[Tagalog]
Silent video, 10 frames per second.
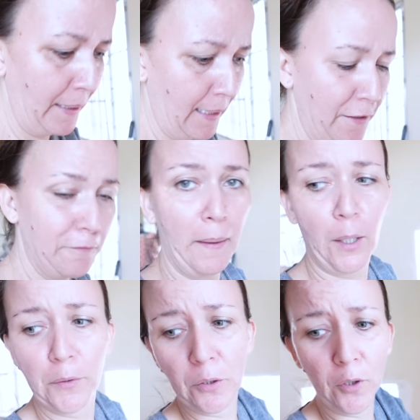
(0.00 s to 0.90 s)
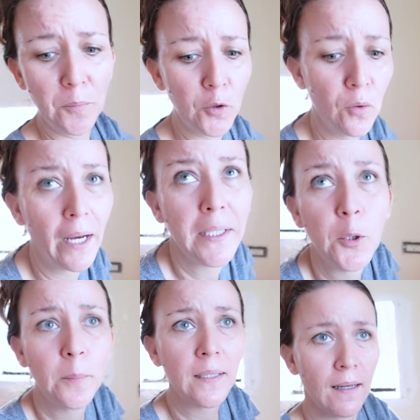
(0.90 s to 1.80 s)
May live pa ako. Hindi ko alam kung kaya
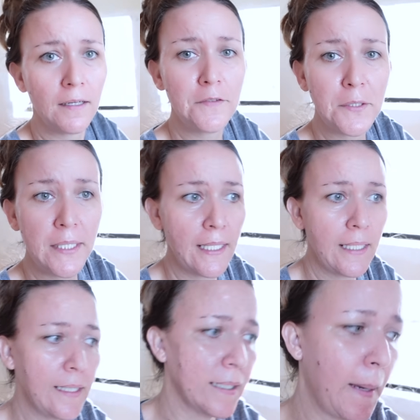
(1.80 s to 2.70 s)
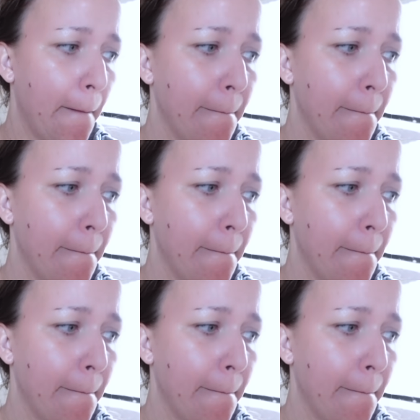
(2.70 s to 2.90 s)
kong mag-live today